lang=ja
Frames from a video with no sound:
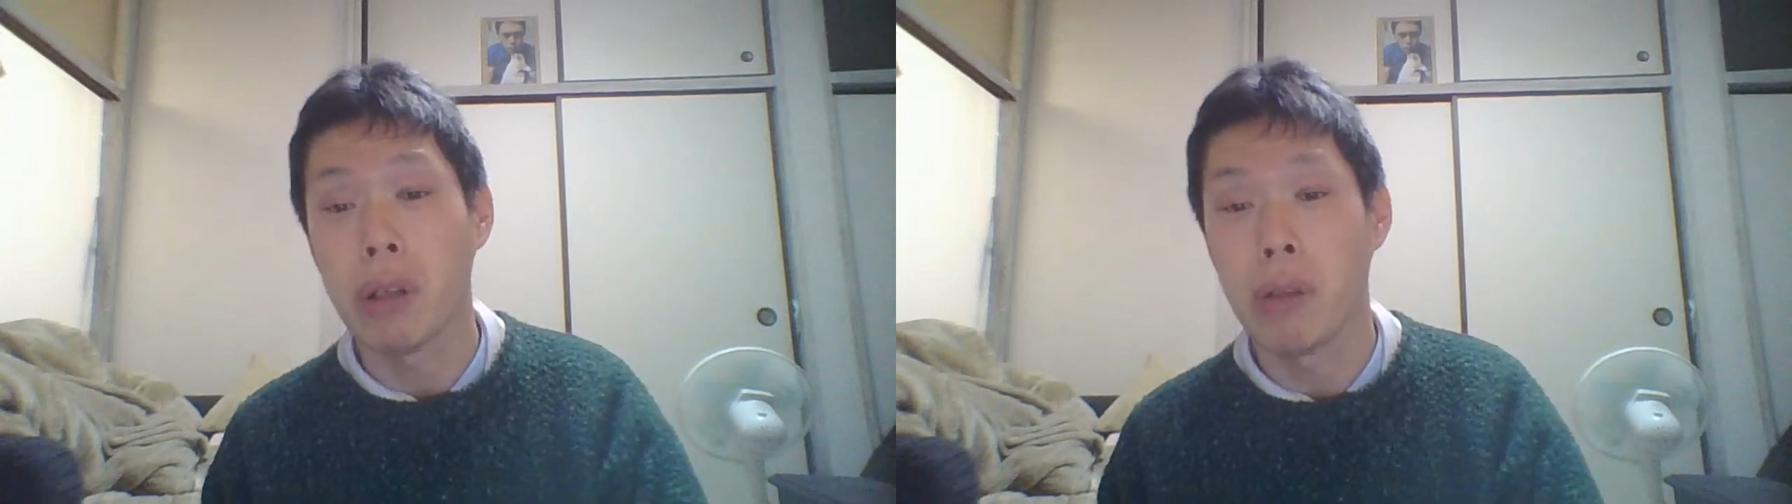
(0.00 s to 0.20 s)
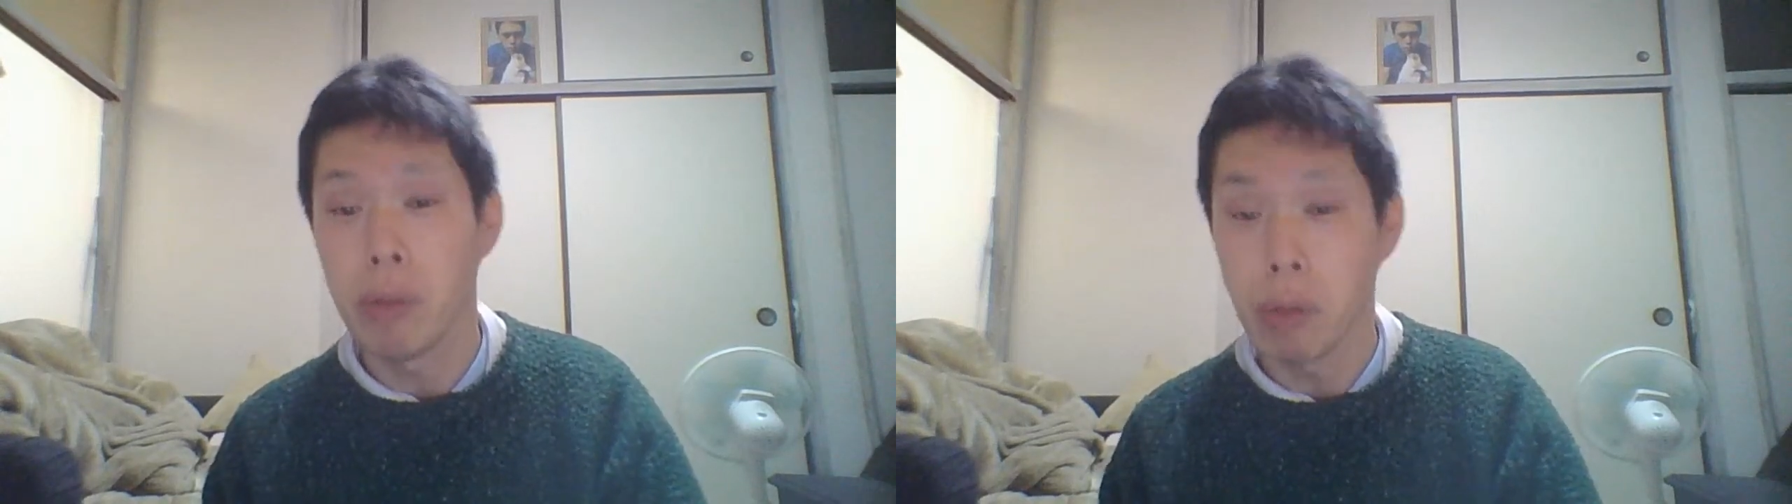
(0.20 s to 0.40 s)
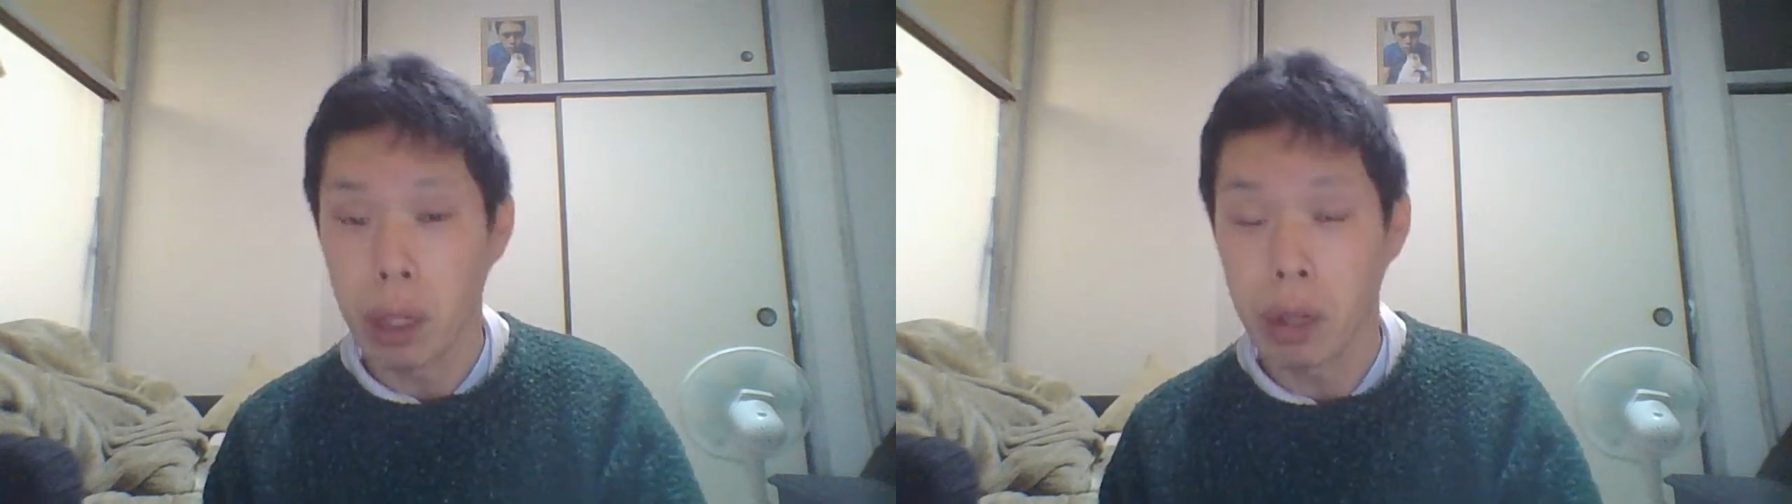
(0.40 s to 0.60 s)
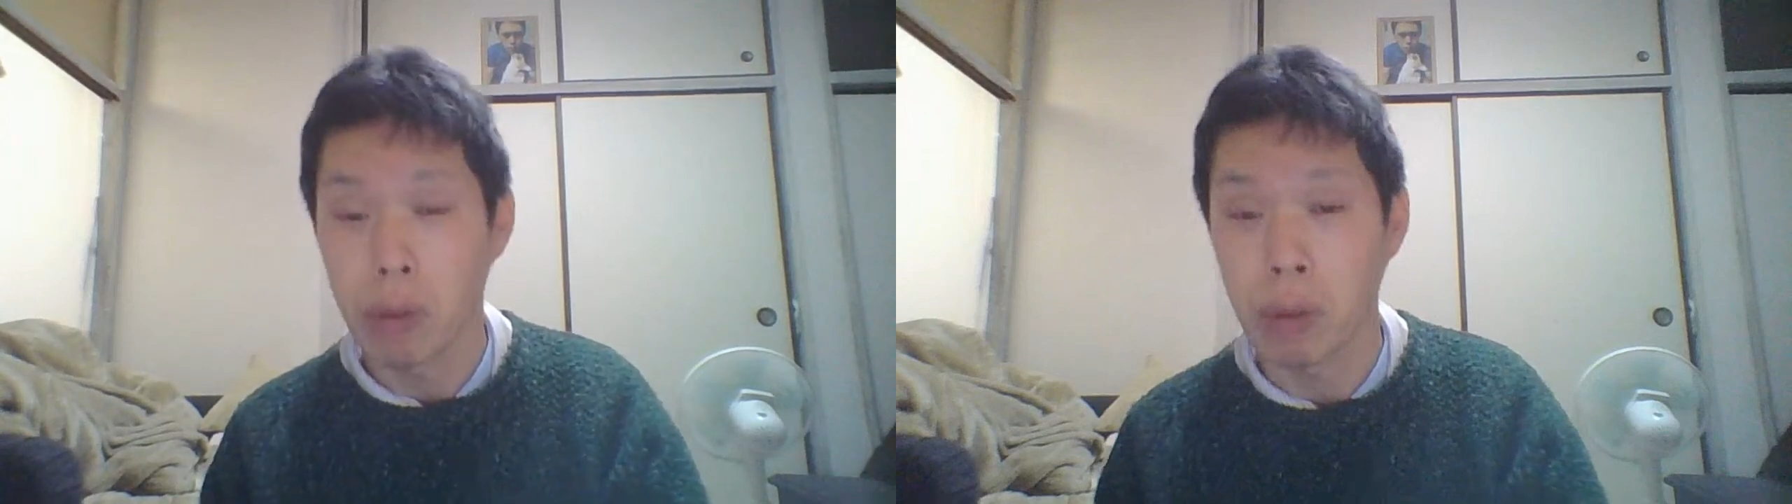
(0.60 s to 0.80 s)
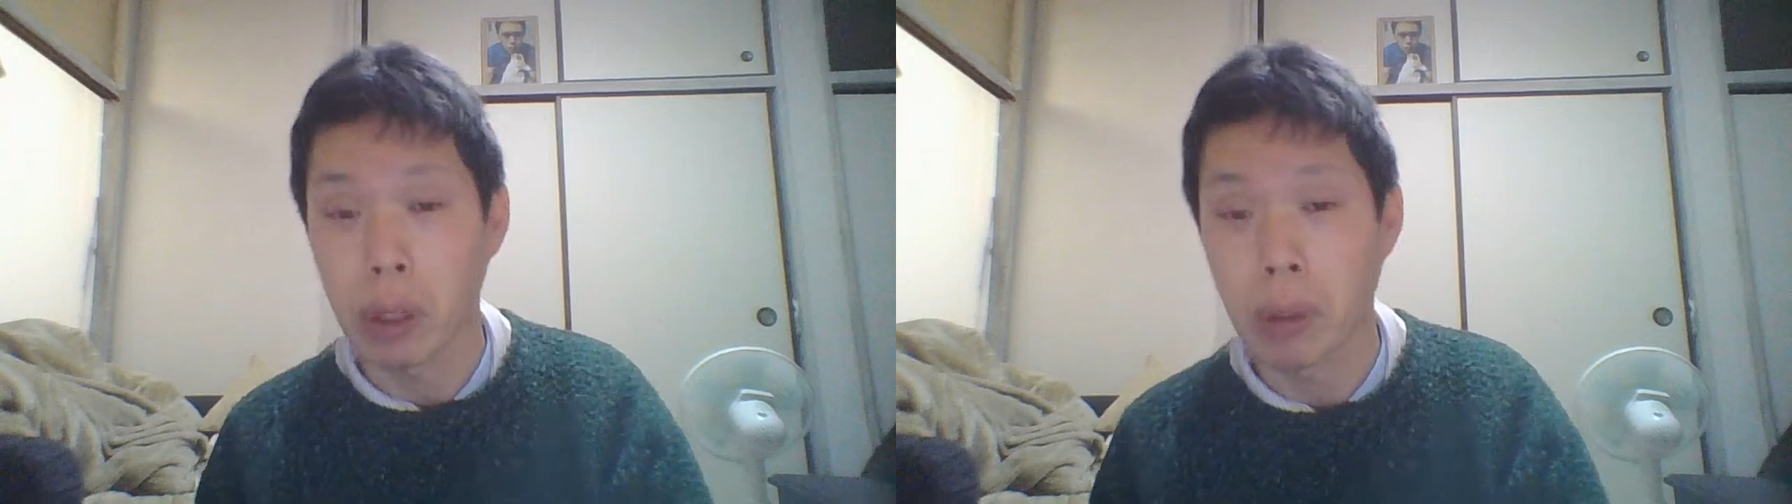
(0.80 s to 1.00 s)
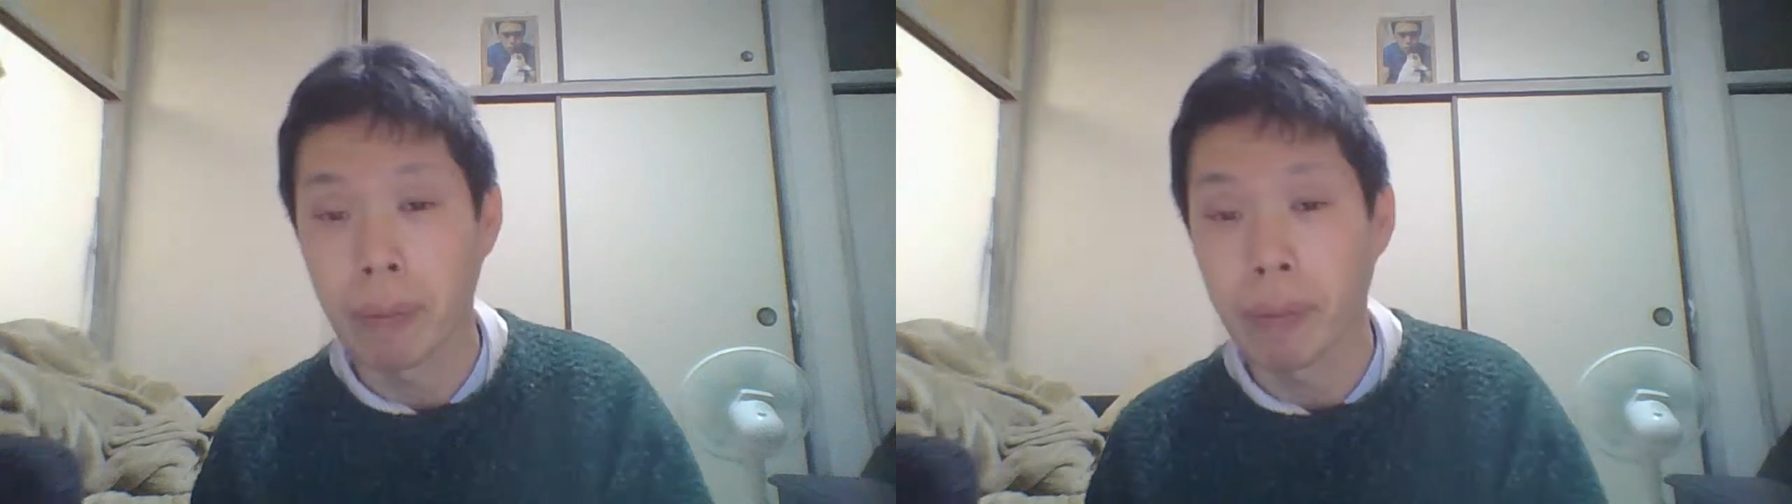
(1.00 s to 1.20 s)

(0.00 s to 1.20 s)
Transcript: えておられるのかと。